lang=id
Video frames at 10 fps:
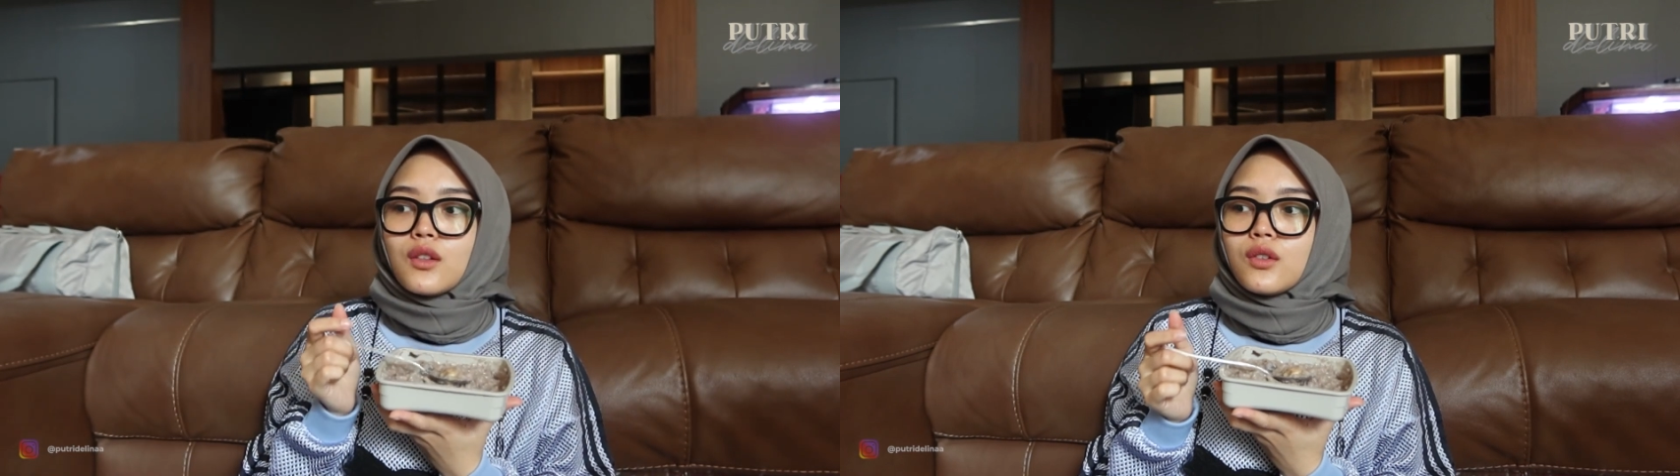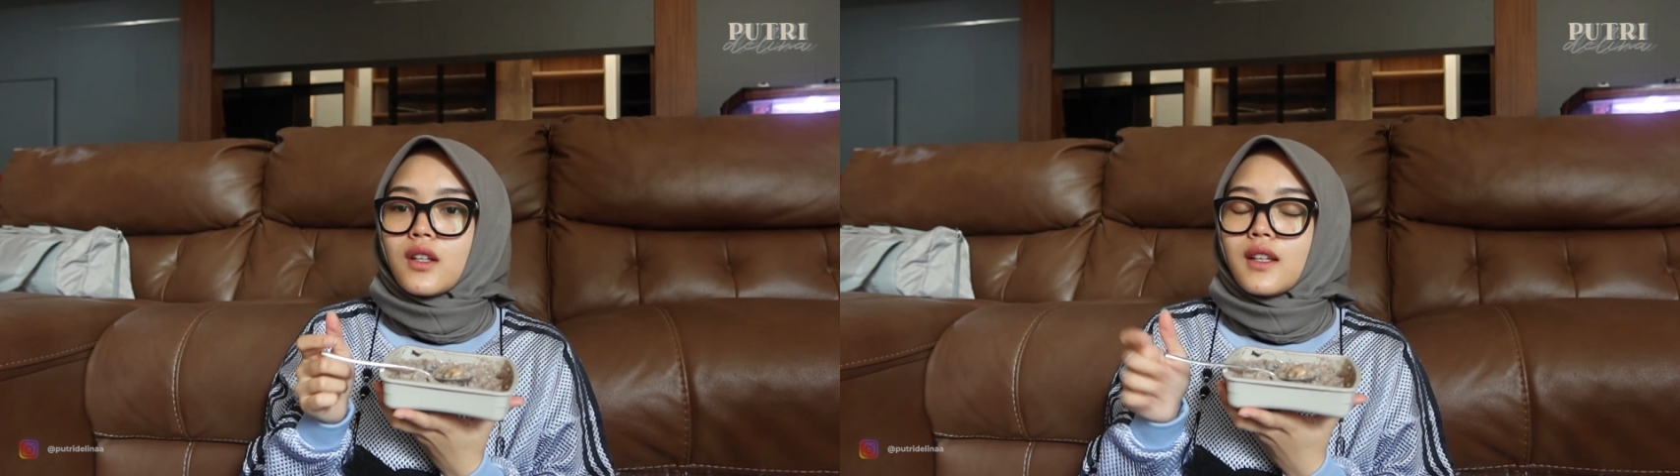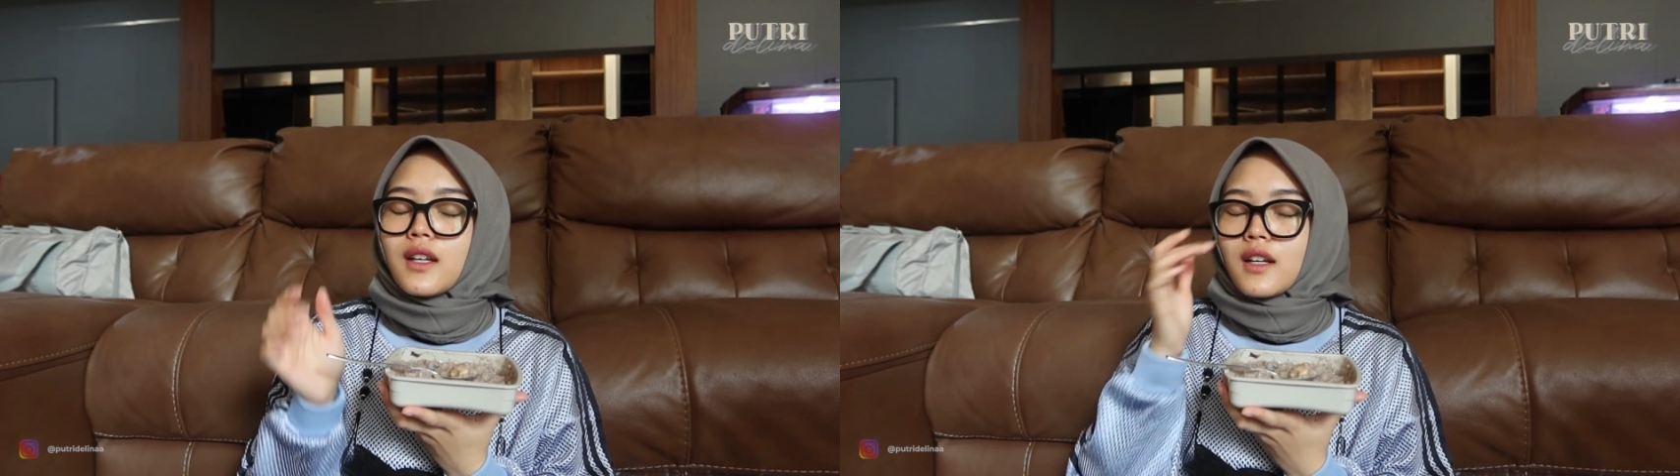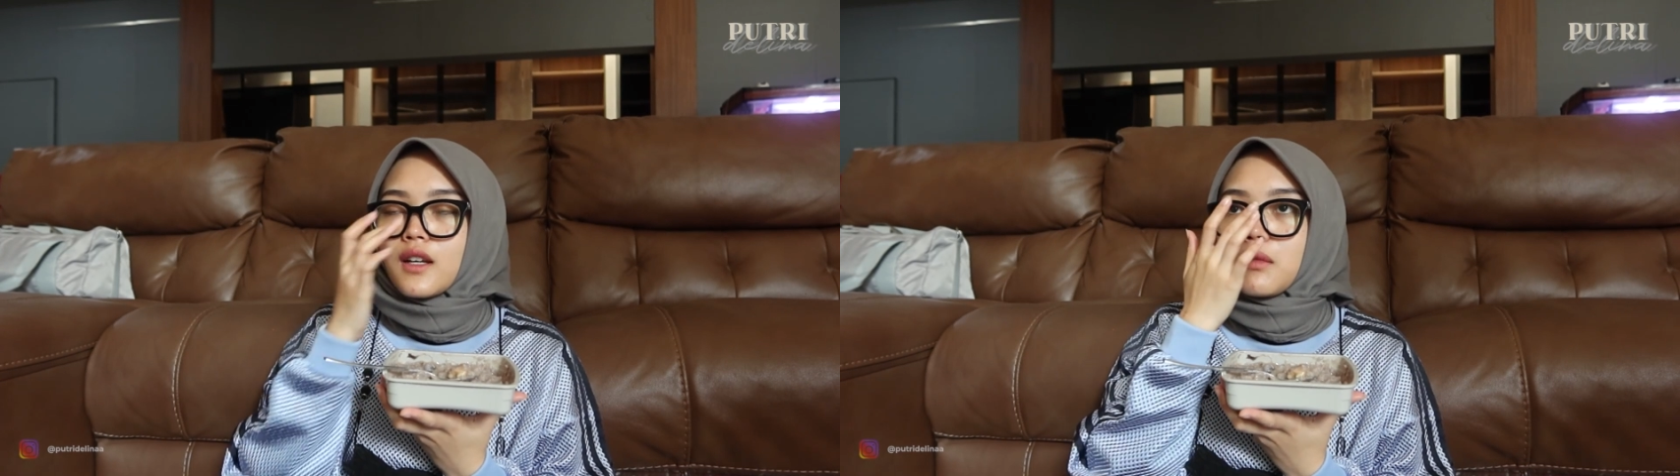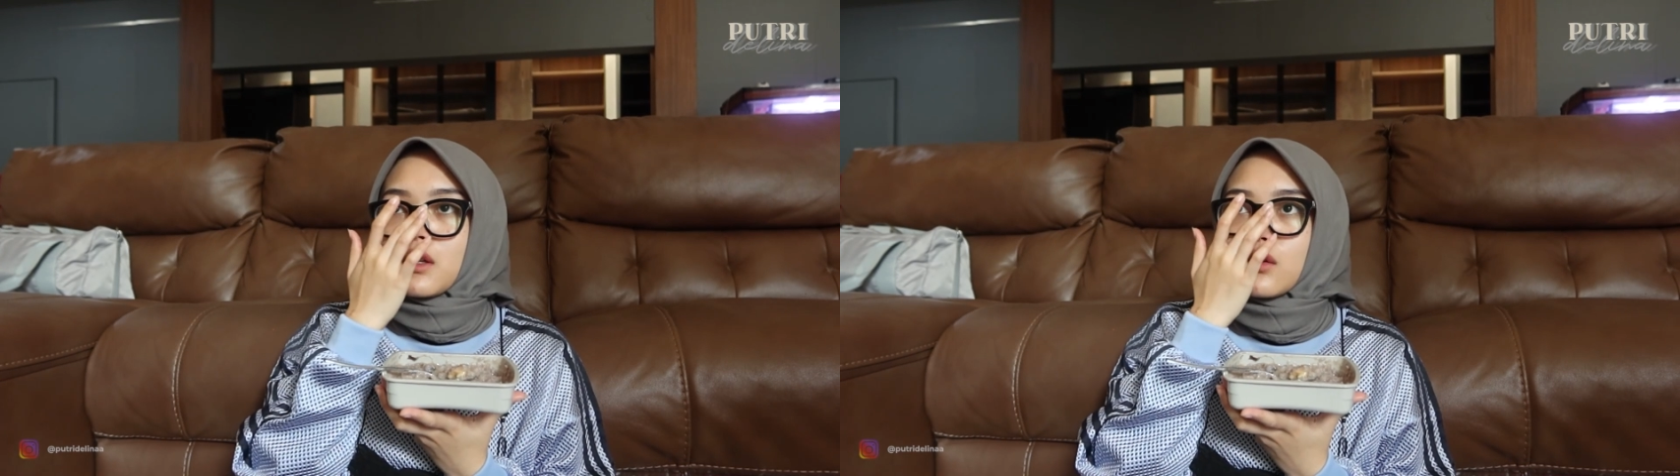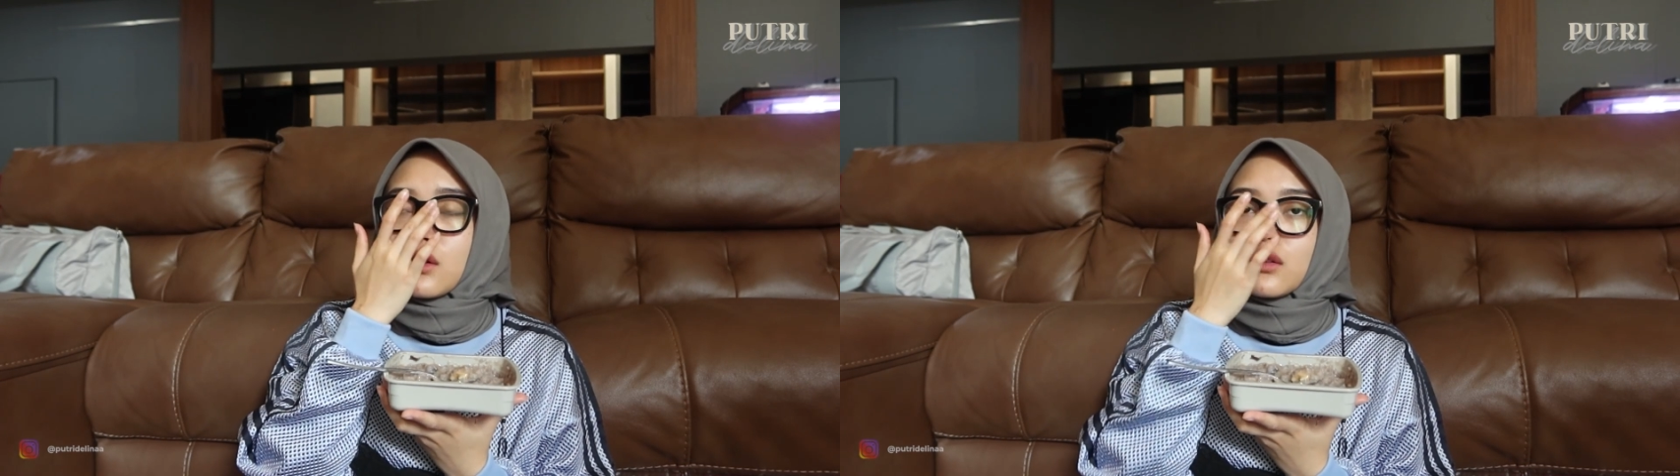gitu tadi karena ada Milo oh,